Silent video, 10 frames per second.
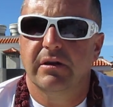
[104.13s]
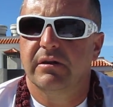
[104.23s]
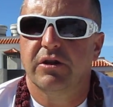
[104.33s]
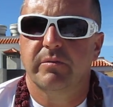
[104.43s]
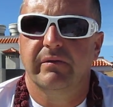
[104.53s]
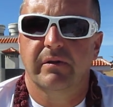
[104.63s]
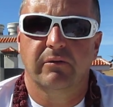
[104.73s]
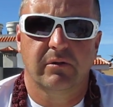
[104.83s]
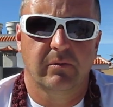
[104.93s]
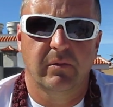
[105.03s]
jesteśmy w
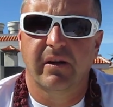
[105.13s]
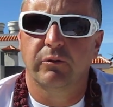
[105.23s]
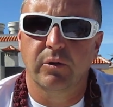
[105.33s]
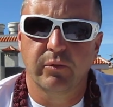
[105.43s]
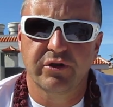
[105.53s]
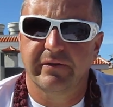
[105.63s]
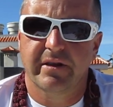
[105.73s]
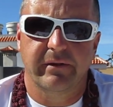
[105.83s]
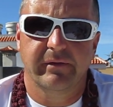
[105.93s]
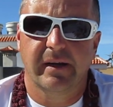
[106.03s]
autobusie, w
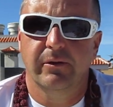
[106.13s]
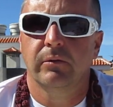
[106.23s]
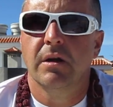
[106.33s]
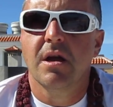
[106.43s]
tramwaju,